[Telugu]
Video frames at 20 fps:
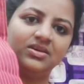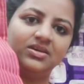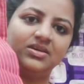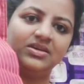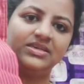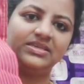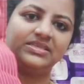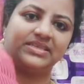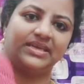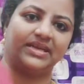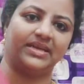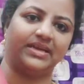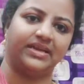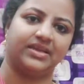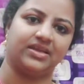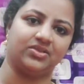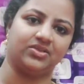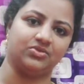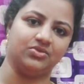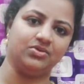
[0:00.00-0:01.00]
ఇటు సైడ్
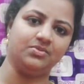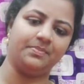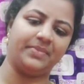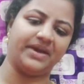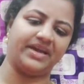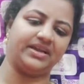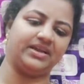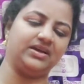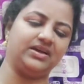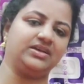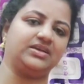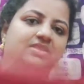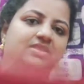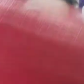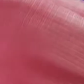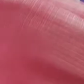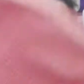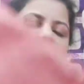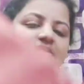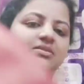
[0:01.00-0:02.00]
లేదు పైన కింద
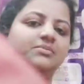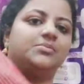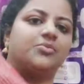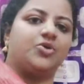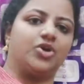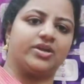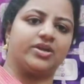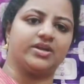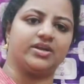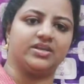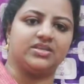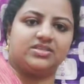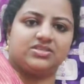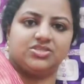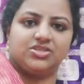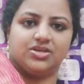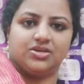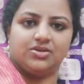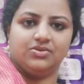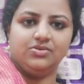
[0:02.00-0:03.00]
మాత్రమే బార్డర్ అనేది
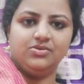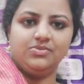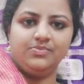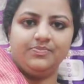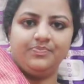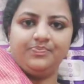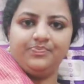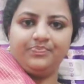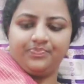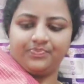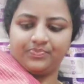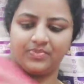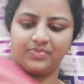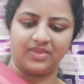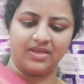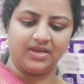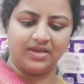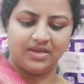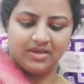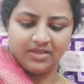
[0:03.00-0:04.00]
ఇచ్చారు
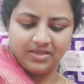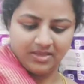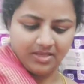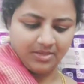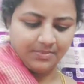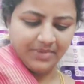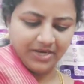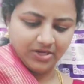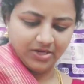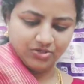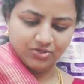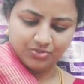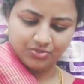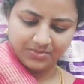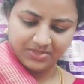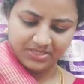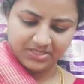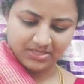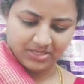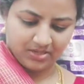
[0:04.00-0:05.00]
దీని పళ్ళు
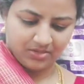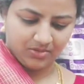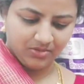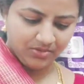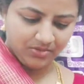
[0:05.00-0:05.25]
చూపిస్తాను